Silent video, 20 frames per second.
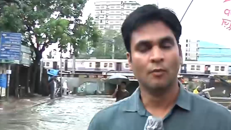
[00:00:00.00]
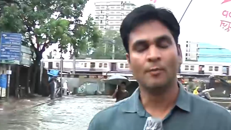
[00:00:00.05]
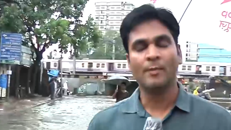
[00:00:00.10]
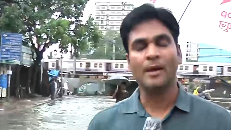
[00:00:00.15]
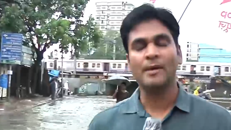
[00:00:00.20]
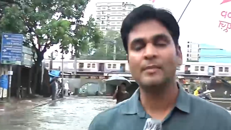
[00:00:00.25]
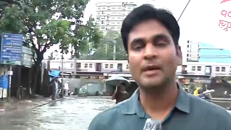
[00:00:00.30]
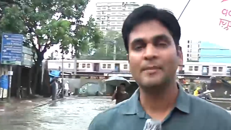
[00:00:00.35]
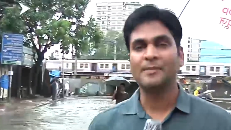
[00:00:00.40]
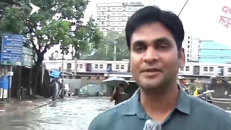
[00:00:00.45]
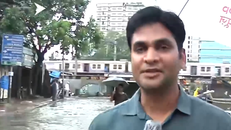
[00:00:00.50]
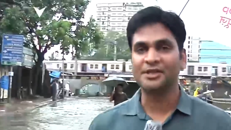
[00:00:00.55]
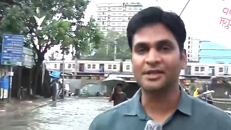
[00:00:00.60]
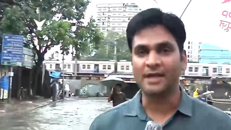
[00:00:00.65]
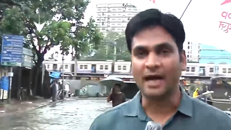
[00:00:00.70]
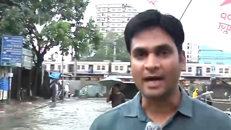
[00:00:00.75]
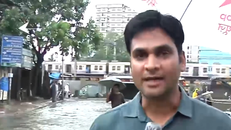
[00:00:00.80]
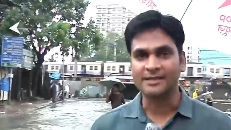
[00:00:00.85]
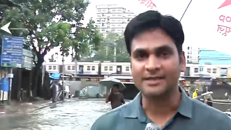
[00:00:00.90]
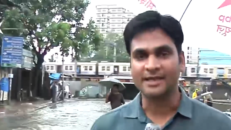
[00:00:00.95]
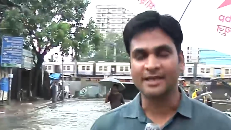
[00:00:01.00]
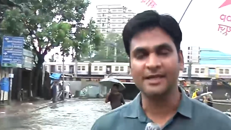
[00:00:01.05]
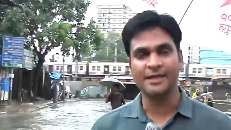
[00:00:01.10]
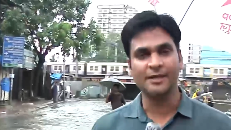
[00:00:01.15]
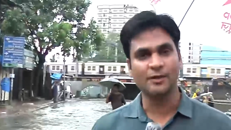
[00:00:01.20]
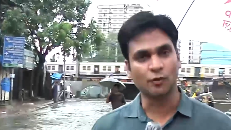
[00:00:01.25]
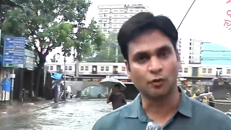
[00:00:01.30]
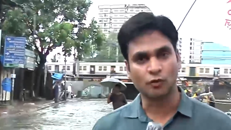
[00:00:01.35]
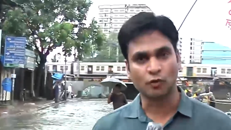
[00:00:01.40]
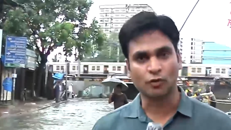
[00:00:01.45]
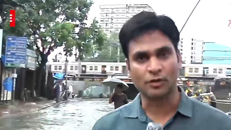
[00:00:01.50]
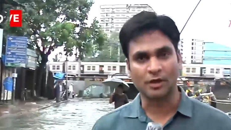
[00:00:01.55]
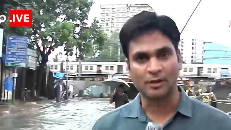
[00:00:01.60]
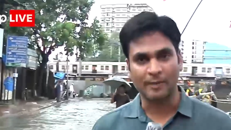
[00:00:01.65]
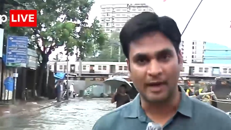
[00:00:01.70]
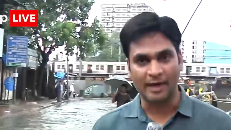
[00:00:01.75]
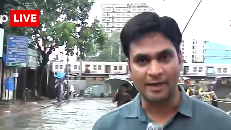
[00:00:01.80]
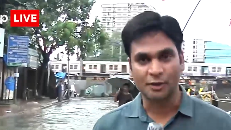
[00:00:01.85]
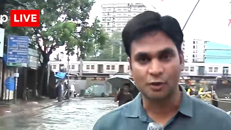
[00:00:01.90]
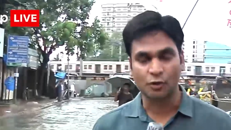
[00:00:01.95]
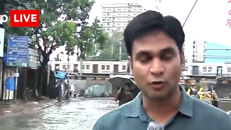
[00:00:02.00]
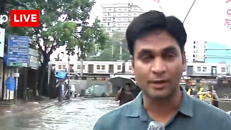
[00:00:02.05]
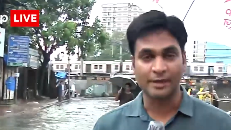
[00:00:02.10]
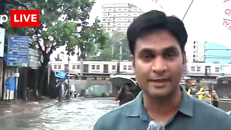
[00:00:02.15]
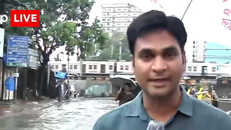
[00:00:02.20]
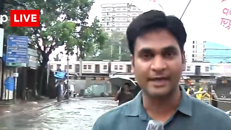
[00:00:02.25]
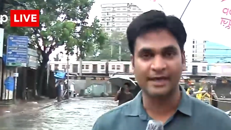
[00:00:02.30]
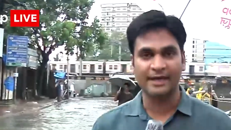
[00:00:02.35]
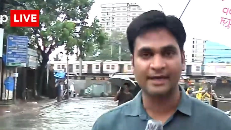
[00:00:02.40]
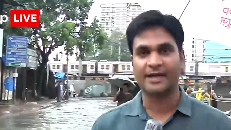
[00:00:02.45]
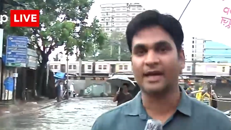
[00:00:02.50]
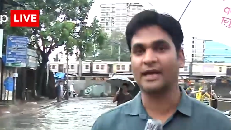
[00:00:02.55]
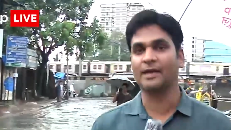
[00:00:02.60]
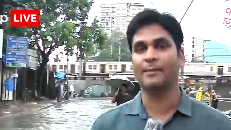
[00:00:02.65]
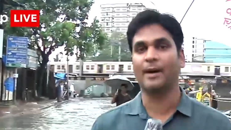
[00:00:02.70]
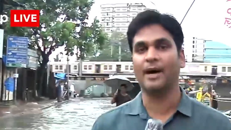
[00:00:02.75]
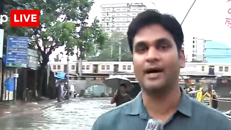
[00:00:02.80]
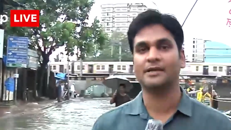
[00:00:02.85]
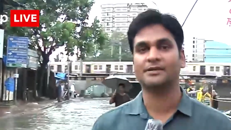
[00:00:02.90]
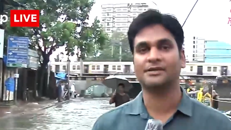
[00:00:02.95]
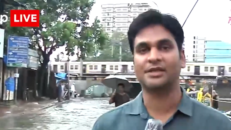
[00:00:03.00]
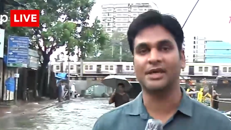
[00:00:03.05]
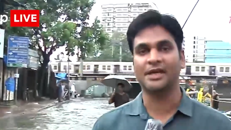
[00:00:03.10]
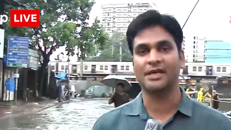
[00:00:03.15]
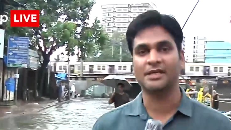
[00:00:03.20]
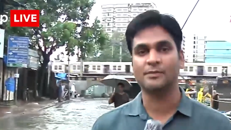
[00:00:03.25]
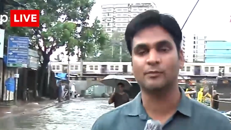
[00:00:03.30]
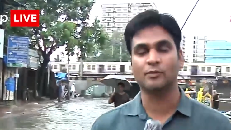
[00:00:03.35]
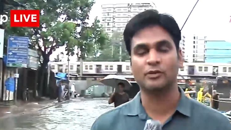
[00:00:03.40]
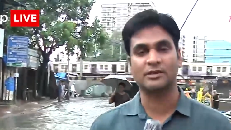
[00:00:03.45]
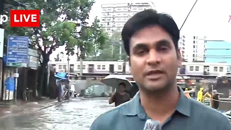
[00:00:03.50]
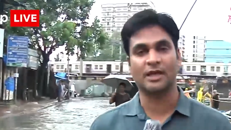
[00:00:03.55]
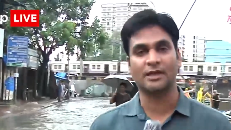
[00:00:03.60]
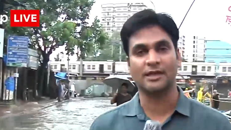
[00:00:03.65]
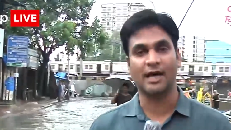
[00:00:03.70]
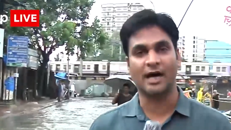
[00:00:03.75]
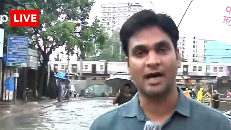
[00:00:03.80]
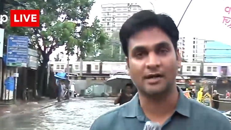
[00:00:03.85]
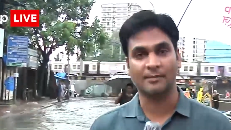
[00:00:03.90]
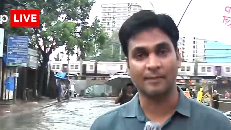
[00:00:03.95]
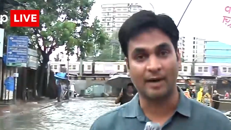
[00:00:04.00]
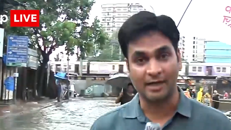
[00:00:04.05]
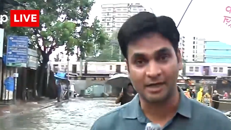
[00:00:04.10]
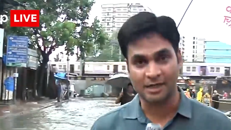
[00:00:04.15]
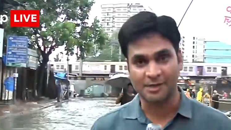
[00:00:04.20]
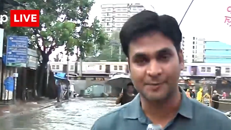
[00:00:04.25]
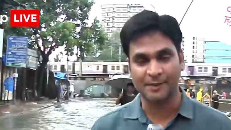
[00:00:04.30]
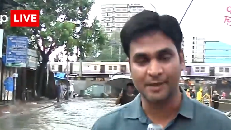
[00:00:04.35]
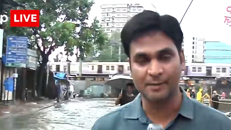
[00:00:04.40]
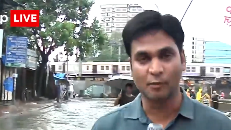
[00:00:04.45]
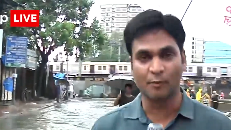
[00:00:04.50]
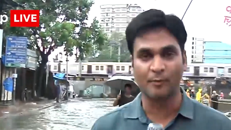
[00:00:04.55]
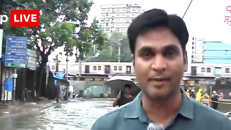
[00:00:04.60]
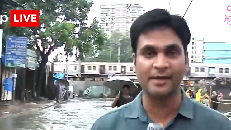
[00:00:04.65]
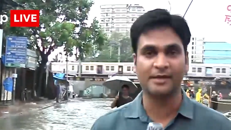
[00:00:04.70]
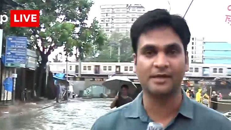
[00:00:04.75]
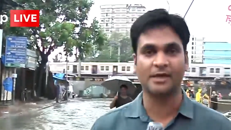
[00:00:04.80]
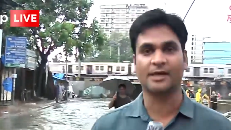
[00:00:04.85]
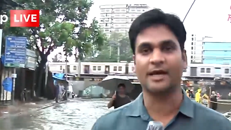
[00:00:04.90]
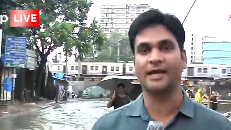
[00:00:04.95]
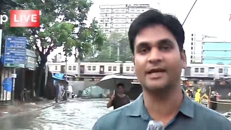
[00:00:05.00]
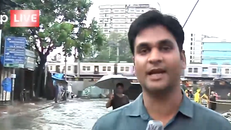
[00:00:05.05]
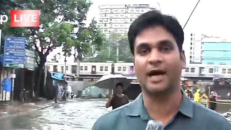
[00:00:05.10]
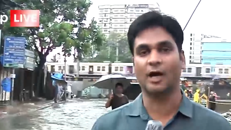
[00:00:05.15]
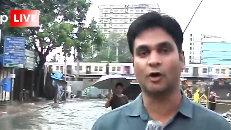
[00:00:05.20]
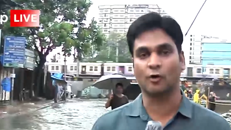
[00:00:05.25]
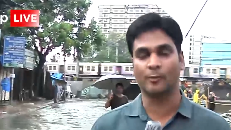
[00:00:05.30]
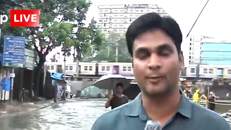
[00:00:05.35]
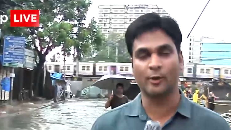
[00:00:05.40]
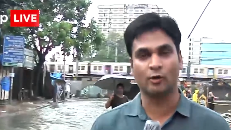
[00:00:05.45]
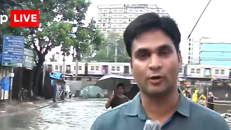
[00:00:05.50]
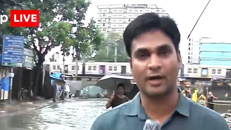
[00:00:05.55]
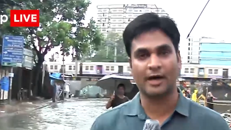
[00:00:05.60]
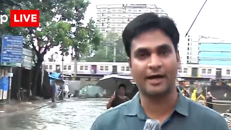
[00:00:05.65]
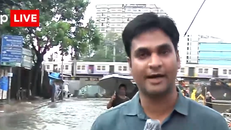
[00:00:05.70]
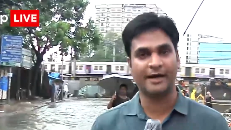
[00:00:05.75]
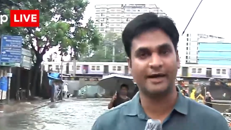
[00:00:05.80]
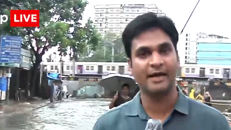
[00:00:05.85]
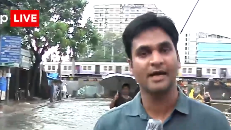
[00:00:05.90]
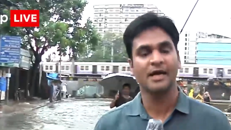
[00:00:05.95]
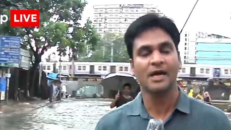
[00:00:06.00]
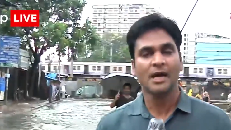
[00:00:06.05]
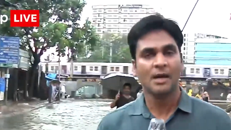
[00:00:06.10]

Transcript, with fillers: मुंबई में बीती रात से ही रुक रुक कर बारिश हो रही है कई बार तेज मूसलाधार बारिश भी मुंबई के कई इलाकों में हो रहा है